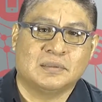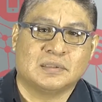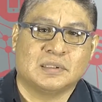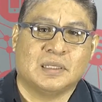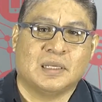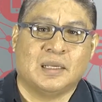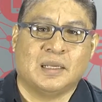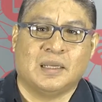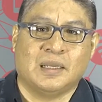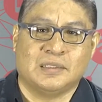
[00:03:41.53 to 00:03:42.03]

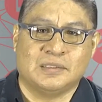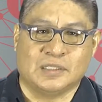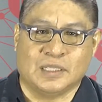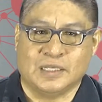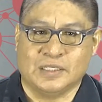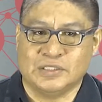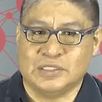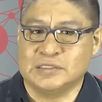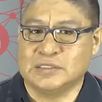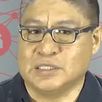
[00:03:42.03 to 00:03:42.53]
A
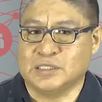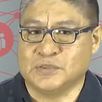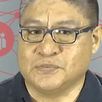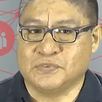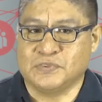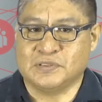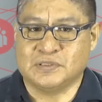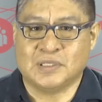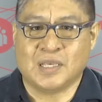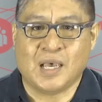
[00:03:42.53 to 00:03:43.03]
inteligência
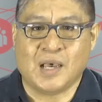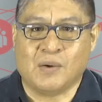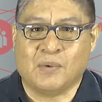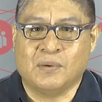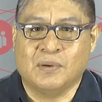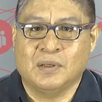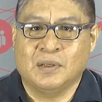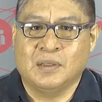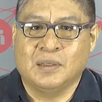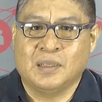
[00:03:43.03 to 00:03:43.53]

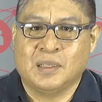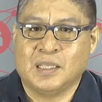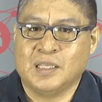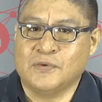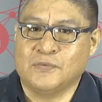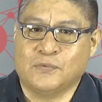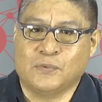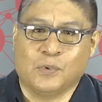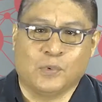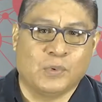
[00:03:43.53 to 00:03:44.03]
artificial
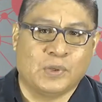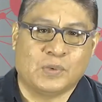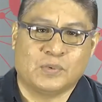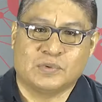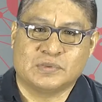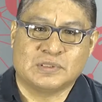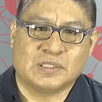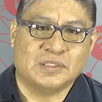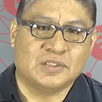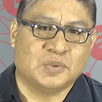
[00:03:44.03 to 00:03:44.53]
evolui
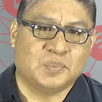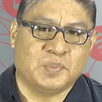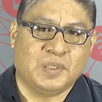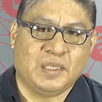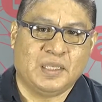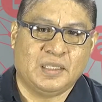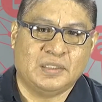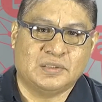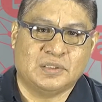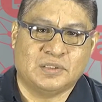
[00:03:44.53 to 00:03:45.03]

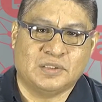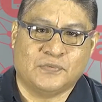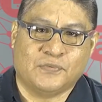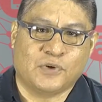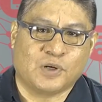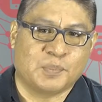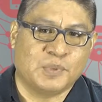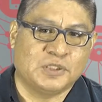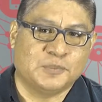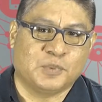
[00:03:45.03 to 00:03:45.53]
constantemente, de
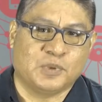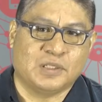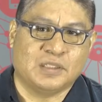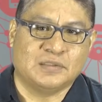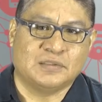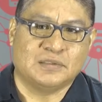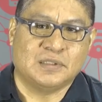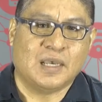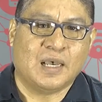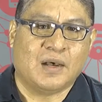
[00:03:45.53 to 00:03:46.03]
forma
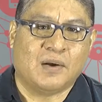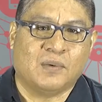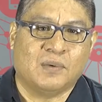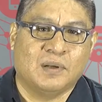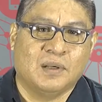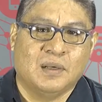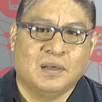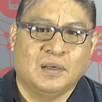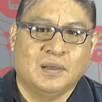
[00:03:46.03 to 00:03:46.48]
exponencial,